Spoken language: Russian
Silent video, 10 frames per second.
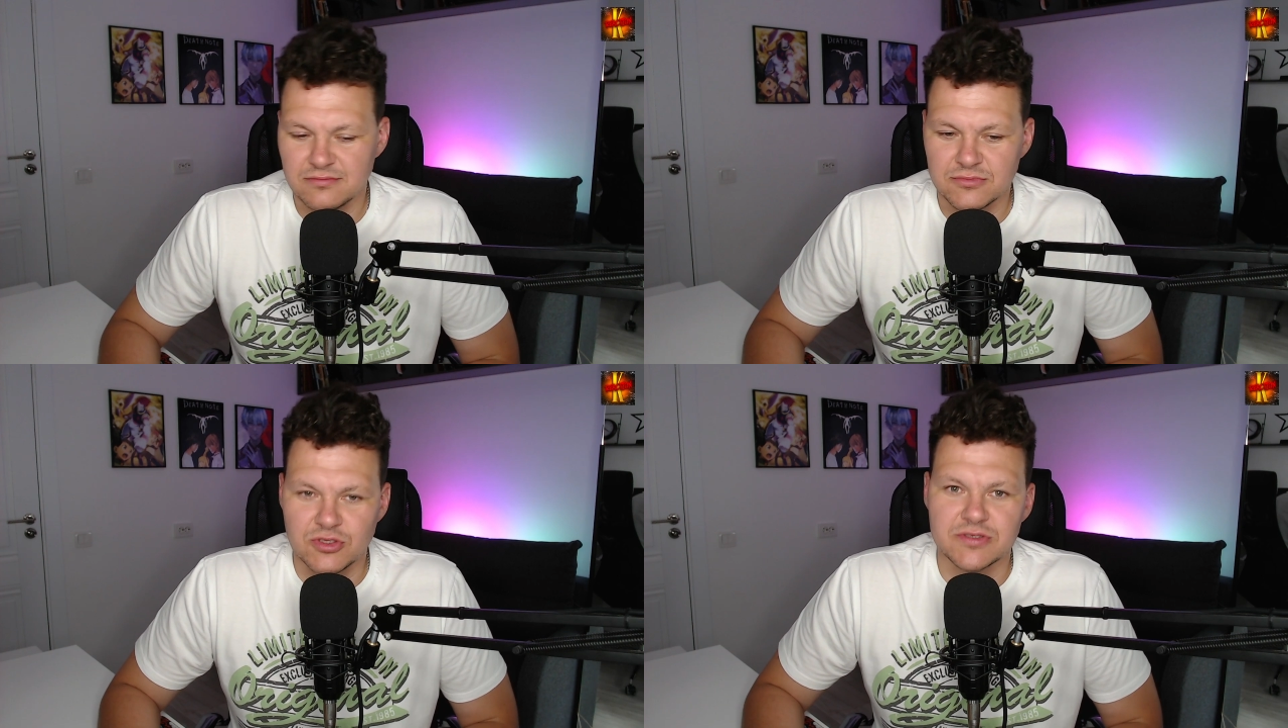
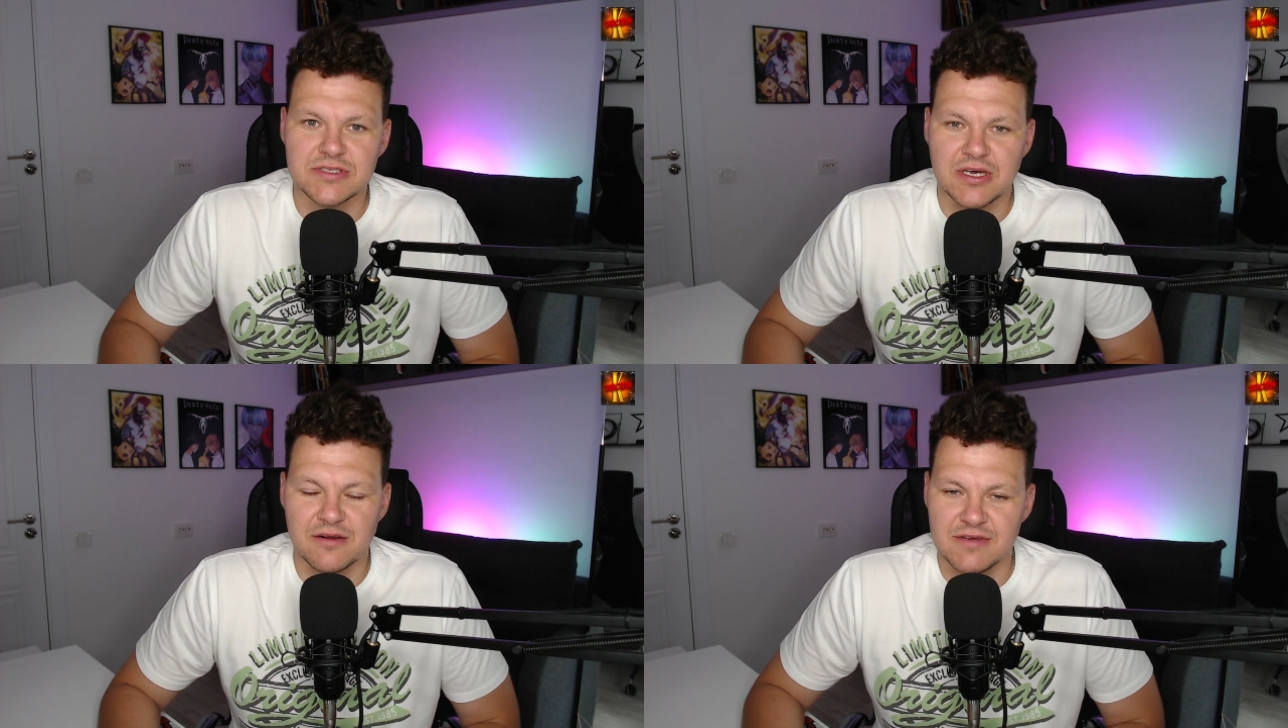до
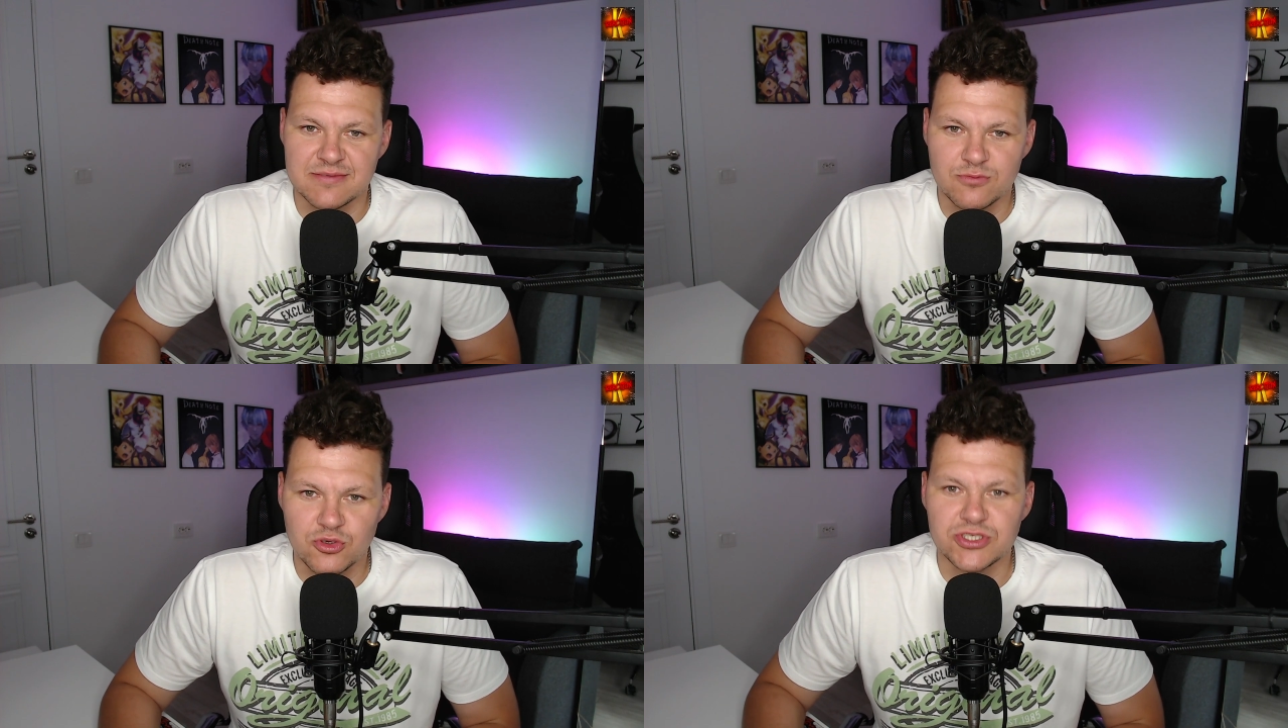Стар,
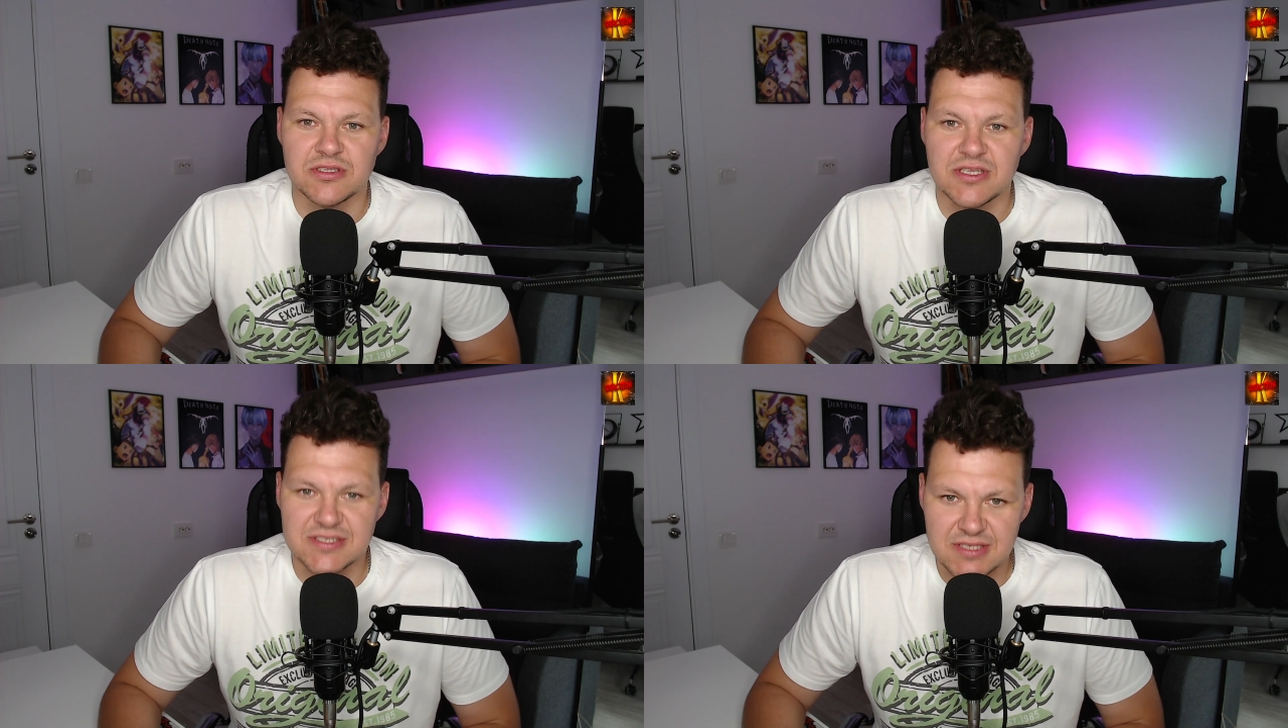возможно,
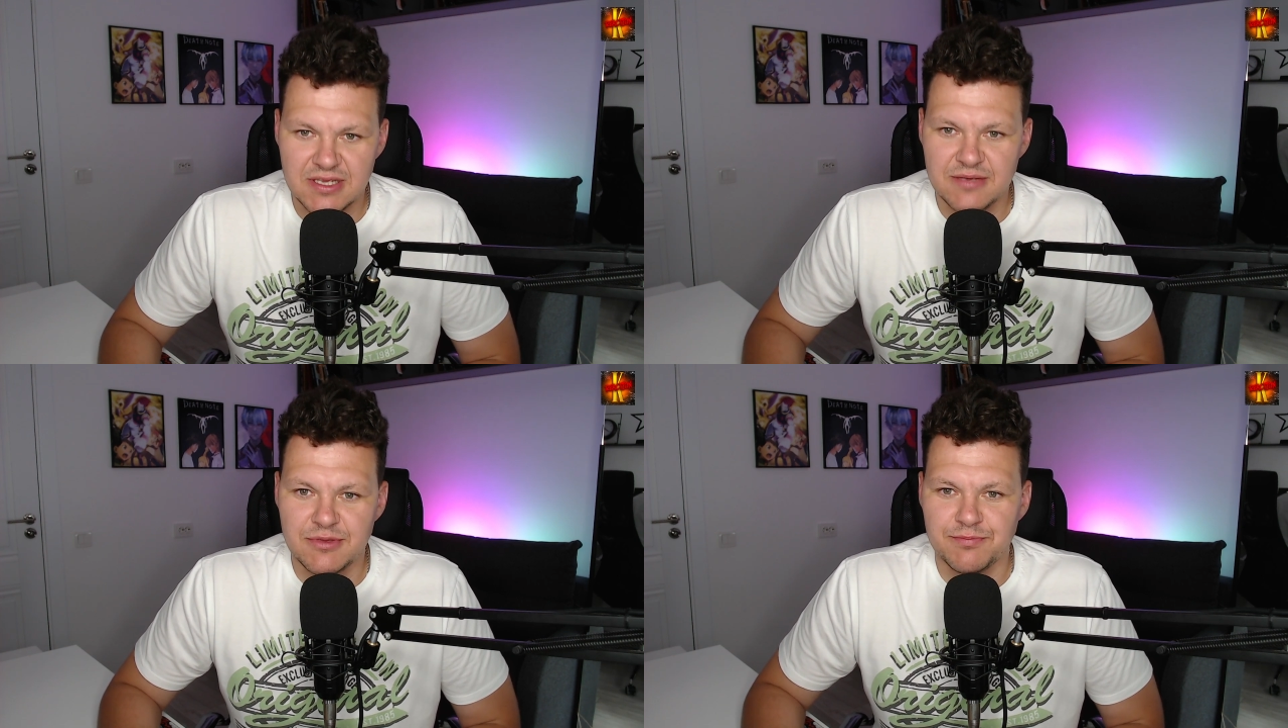на
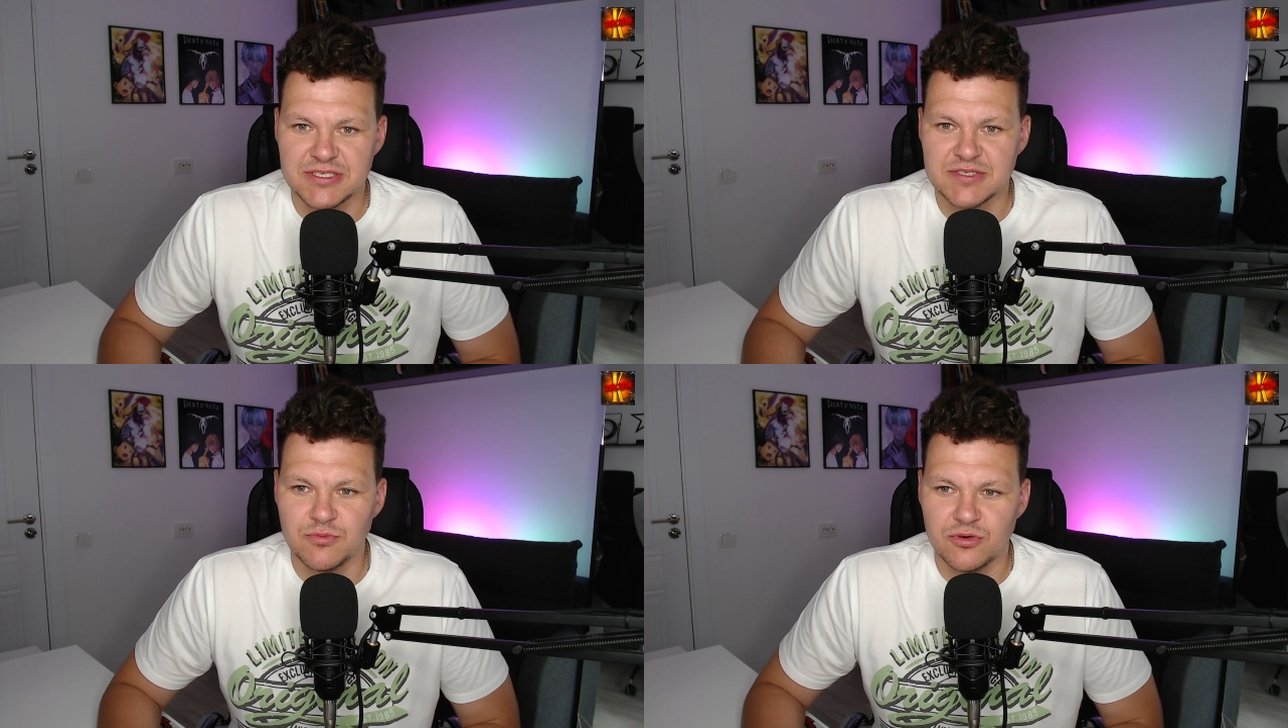стриме
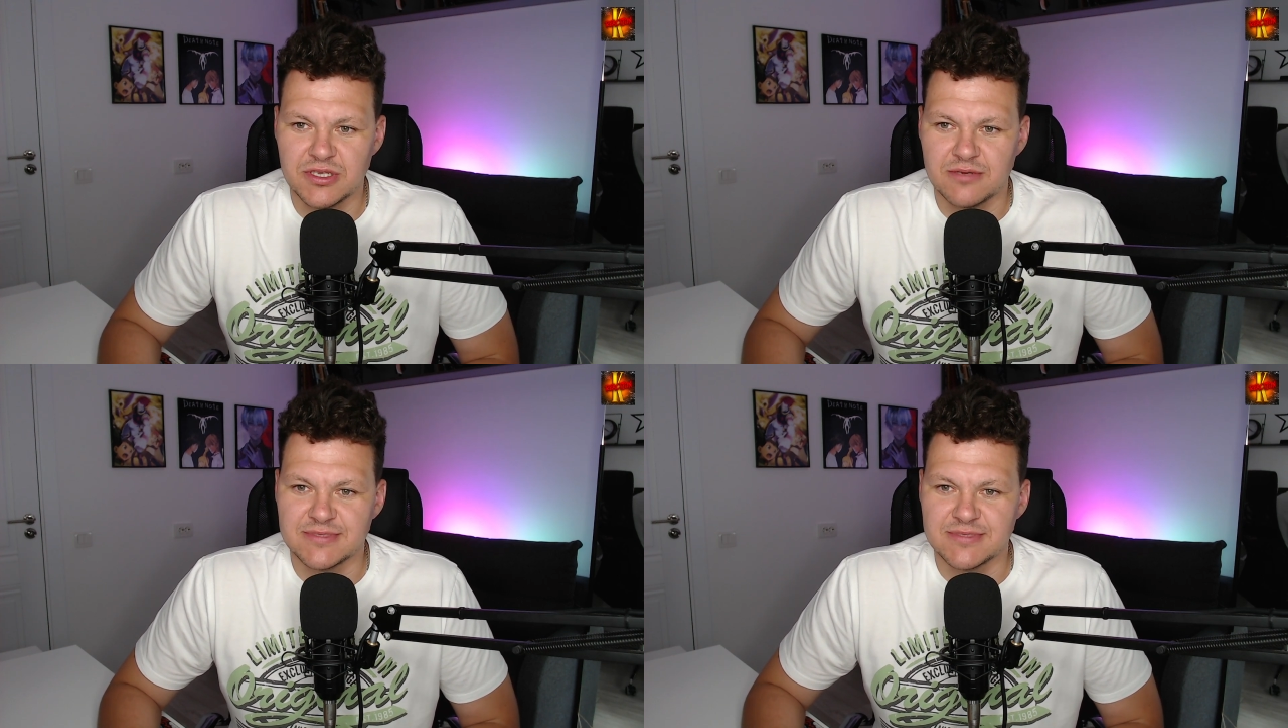посмотрим,